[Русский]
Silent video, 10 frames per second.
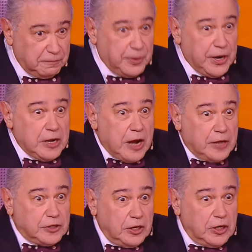
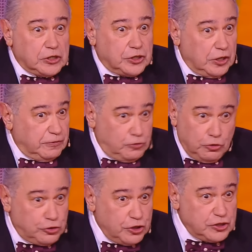принятии решений.
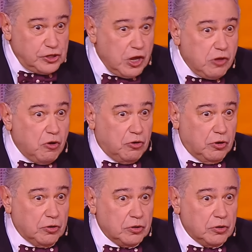Все через нее